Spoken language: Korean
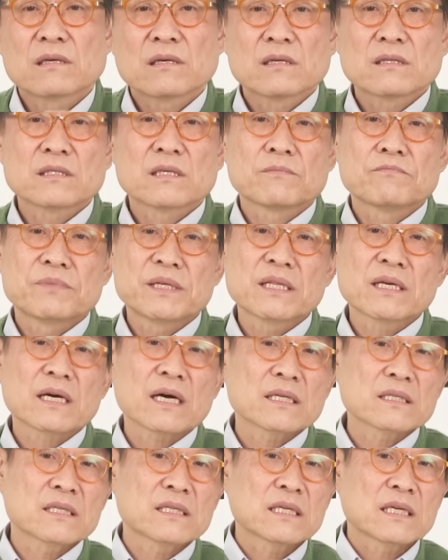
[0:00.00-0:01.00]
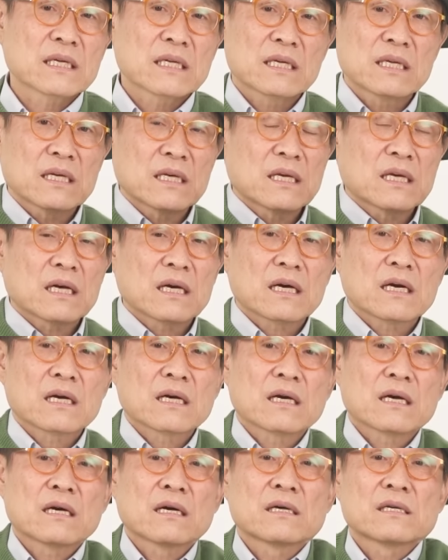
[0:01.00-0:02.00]
이제 민간인이
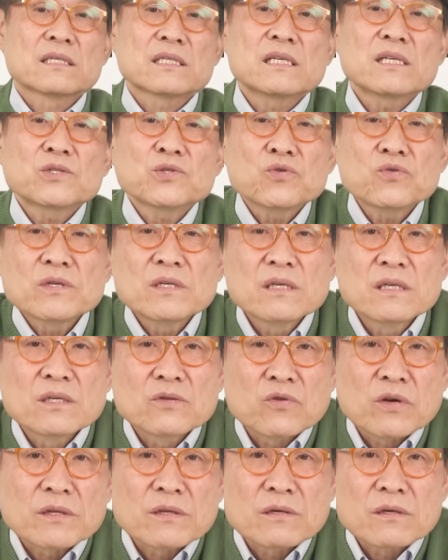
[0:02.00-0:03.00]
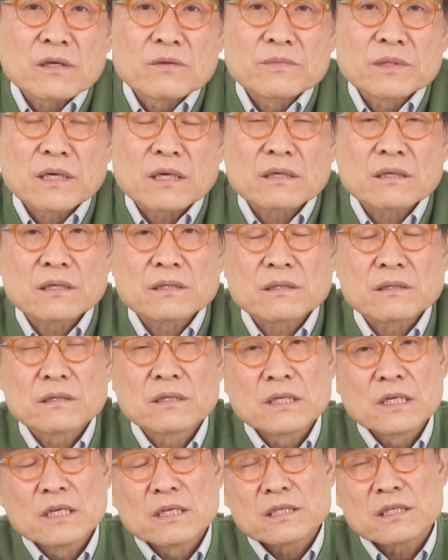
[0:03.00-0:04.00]
실종이 됐던 겁니다. 그래서
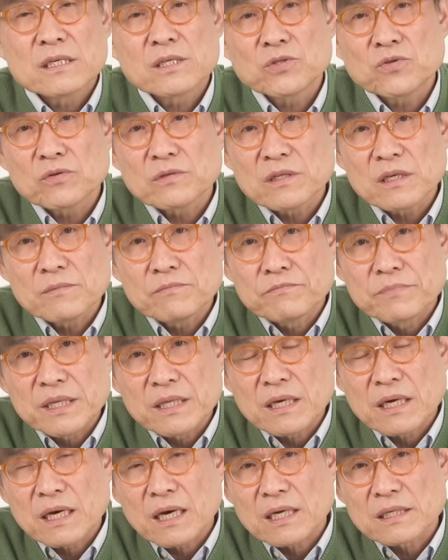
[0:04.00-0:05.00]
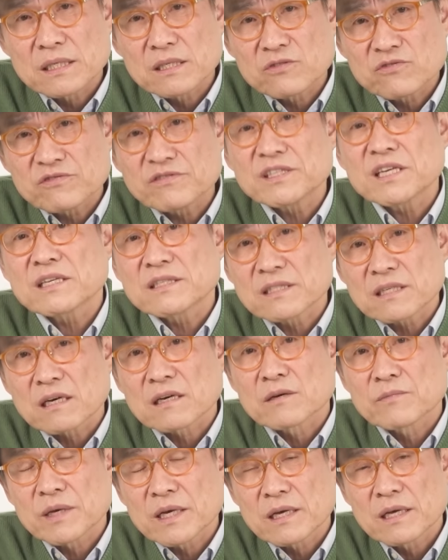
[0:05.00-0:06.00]
실종된 민간인 수색
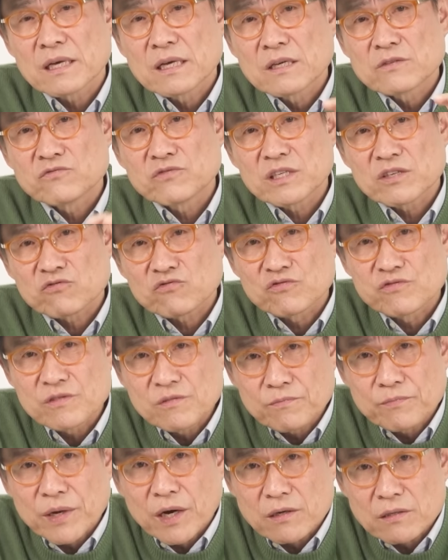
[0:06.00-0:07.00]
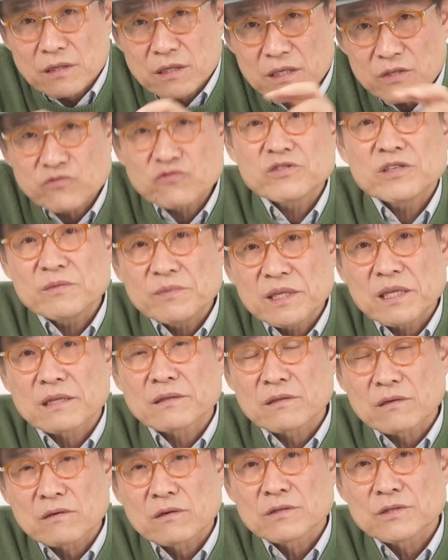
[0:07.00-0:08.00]
작업에 우리 군 병력이 투입이
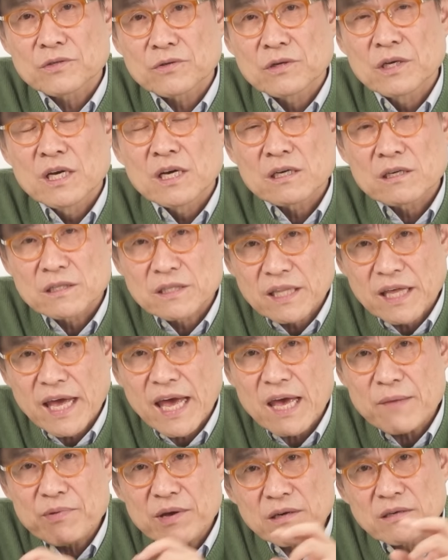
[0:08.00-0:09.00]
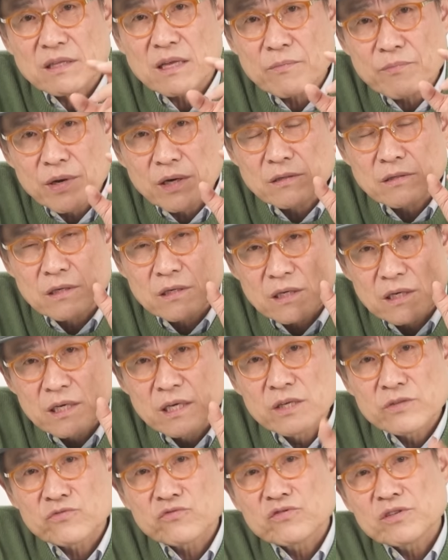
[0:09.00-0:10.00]
됐던 거죠. 그때 해병대 병력이
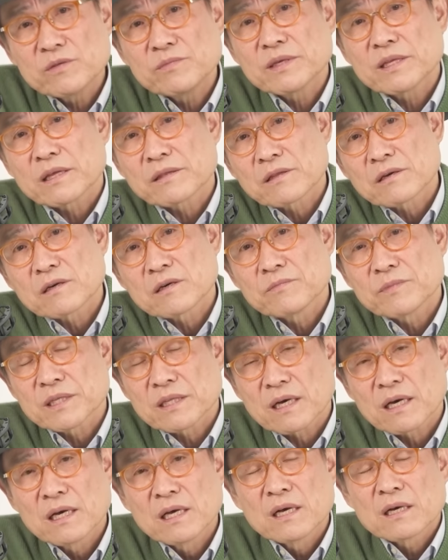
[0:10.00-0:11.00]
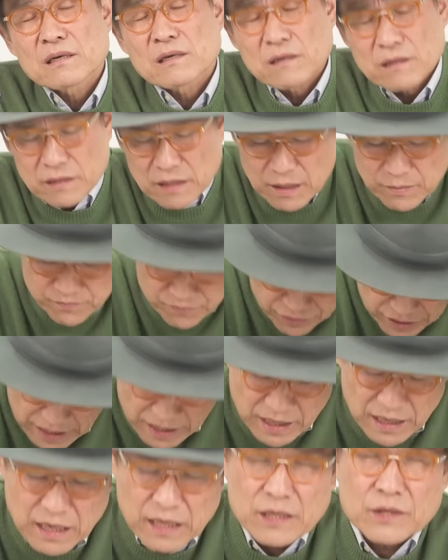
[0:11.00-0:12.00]
투입이 됐던 겁니다. 그런데
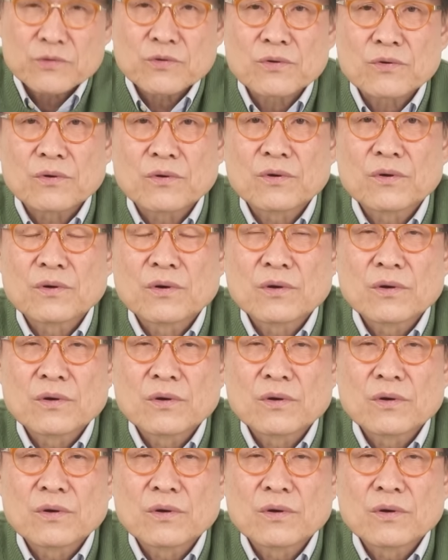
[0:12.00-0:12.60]
불행하게도